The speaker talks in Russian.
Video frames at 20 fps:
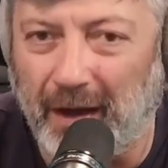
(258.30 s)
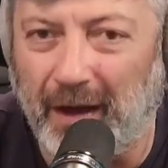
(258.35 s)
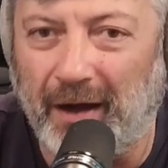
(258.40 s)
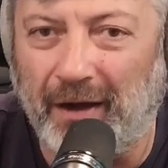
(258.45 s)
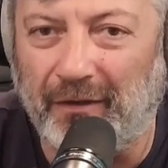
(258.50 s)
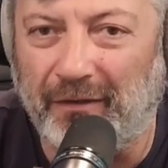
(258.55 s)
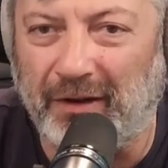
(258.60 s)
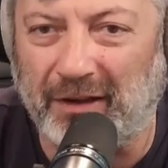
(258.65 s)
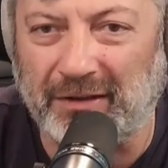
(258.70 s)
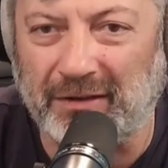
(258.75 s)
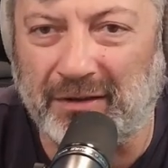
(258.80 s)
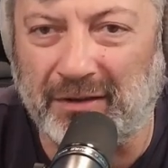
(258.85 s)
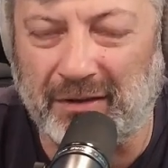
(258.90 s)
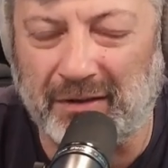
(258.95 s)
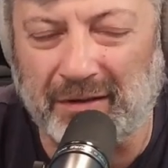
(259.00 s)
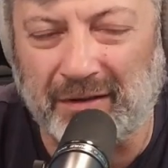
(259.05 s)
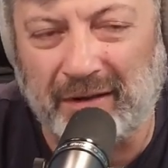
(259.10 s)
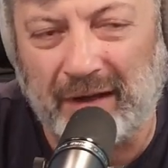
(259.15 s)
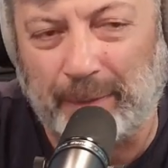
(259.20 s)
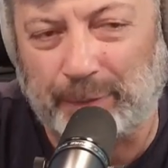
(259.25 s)
а,
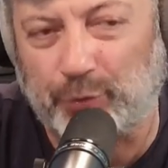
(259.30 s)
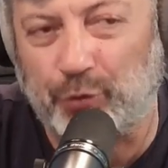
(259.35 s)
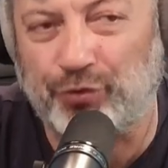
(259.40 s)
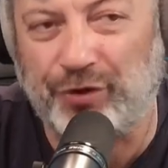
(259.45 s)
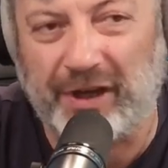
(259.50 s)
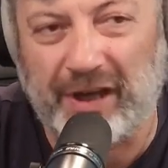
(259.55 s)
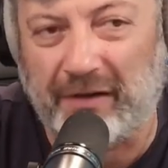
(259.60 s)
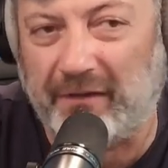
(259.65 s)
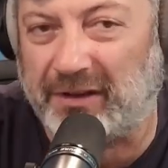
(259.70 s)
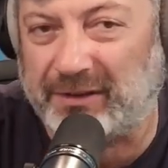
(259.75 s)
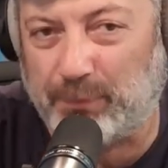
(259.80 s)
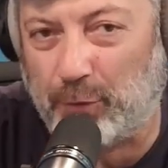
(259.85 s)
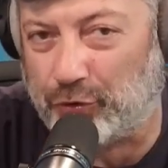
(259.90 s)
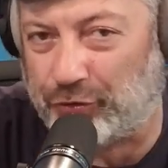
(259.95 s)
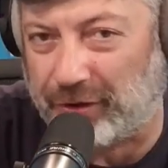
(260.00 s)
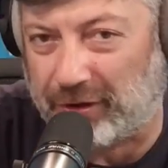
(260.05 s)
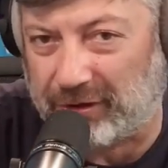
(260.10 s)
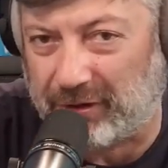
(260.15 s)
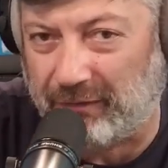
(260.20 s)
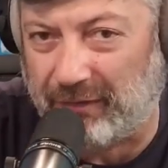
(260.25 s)
э, обсуждение
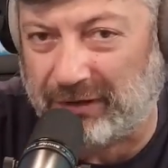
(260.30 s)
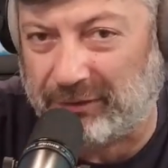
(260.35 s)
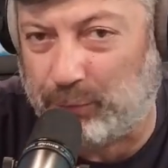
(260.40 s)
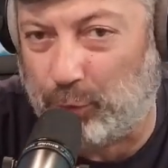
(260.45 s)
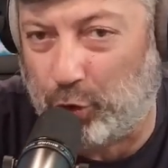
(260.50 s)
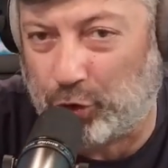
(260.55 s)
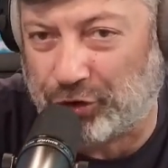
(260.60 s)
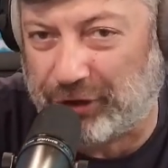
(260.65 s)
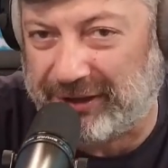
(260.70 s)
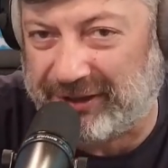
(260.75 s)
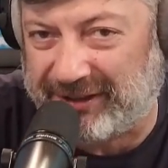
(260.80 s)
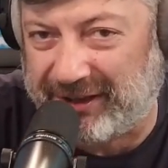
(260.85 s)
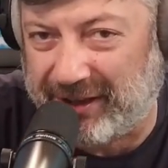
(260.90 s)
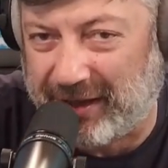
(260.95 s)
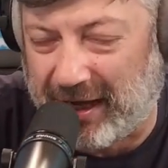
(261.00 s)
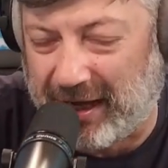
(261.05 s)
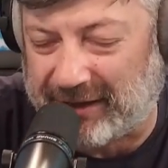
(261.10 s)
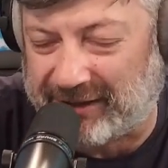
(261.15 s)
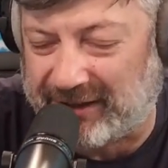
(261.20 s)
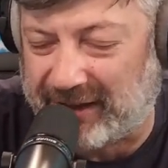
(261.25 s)
возможных,
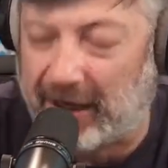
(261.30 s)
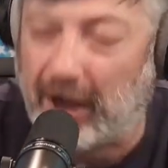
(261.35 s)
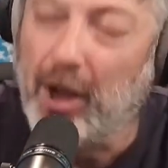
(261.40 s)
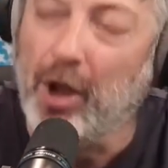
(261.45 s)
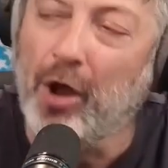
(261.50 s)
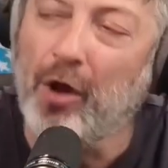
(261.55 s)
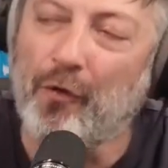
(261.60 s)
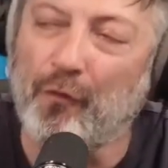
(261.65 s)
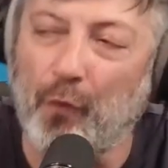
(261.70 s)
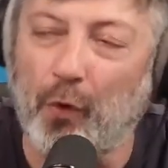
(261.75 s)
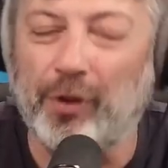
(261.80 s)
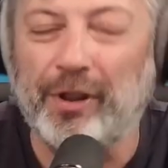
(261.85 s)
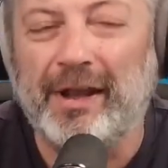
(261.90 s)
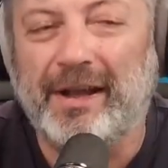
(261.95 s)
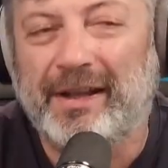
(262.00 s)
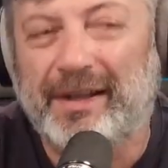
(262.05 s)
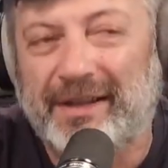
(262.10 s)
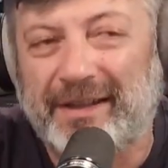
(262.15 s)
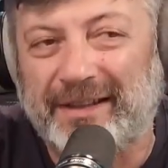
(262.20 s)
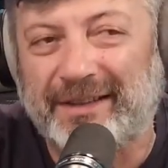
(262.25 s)
возможностей разных,
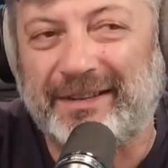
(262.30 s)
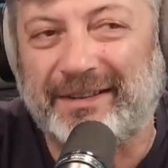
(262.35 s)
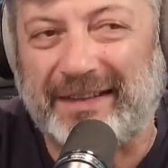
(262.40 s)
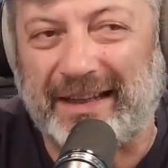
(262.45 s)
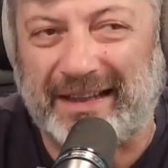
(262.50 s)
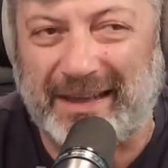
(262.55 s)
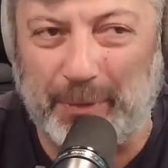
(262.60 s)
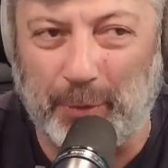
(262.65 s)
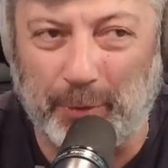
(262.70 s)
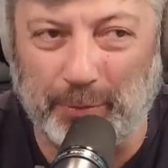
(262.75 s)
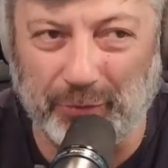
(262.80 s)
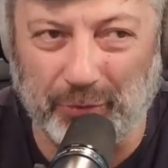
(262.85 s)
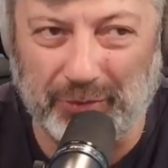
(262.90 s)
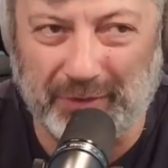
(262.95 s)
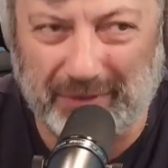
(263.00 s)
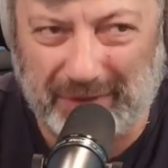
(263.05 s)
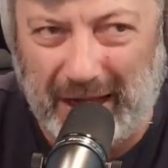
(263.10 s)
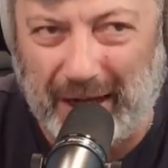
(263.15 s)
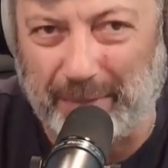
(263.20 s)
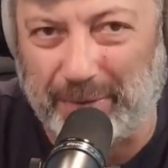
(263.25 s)
вот э, таким
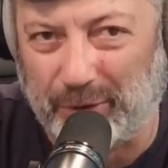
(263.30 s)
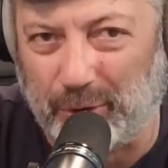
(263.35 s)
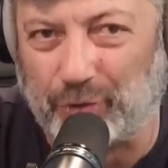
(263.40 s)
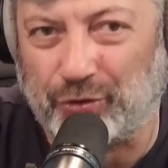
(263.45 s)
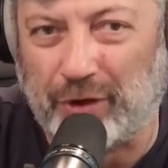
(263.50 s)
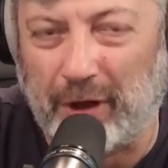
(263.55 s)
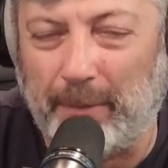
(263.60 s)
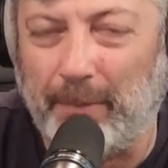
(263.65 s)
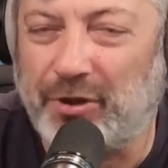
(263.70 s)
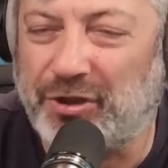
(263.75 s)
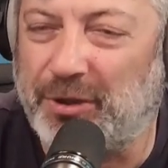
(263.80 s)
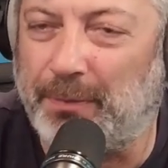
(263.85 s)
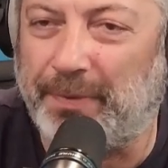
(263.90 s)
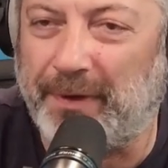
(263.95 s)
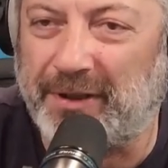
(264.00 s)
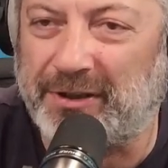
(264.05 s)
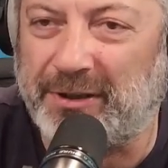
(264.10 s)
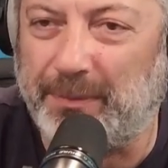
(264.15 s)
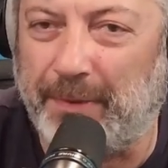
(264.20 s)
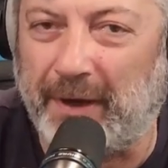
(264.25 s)
образом, ну, как бы то, что
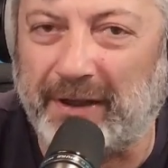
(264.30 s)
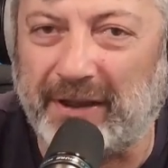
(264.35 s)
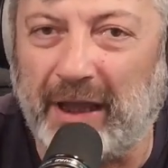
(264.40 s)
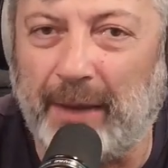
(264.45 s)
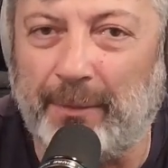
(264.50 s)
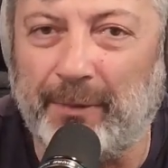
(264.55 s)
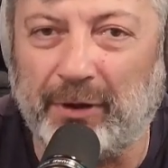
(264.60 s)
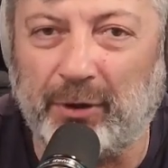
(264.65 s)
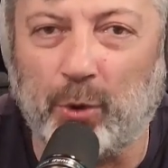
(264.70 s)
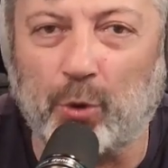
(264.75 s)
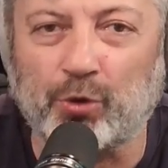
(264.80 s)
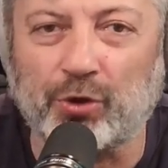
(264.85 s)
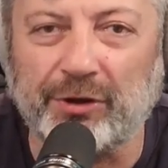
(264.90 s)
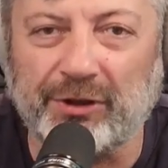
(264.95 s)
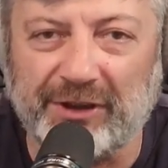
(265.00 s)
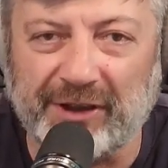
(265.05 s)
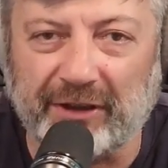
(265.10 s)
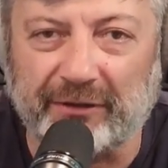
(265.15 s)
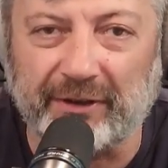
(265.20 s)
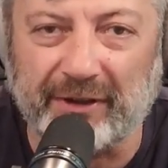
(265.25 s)
обычно пресс-департамент
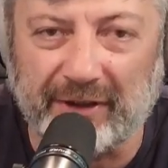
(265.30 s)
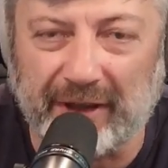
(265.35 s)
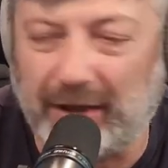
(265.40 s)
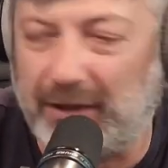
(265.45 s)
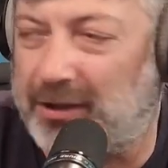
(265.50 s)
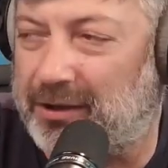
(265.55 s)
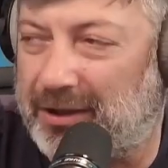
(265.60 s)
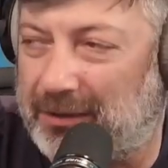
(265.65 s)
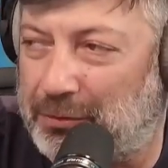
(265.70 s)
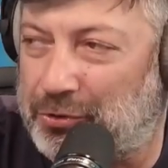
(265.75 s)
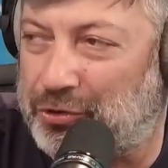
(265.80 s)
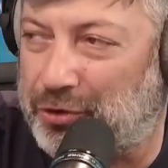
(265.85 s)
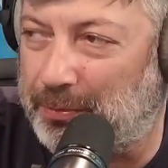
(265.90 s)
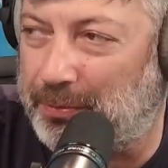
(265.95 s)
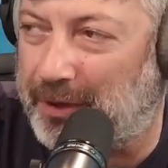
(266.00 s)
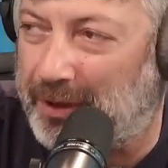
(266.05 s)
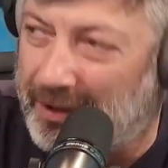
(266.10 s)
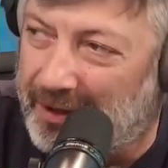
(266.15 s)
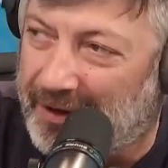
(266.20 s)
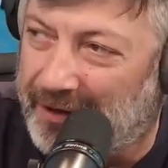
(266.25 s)
должен делать, да, для того,
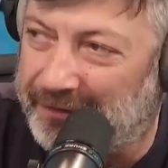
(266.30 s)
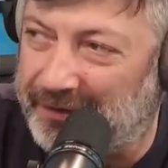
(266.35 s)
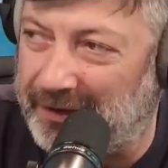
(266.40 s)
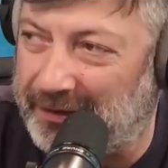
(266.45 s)
чтобы...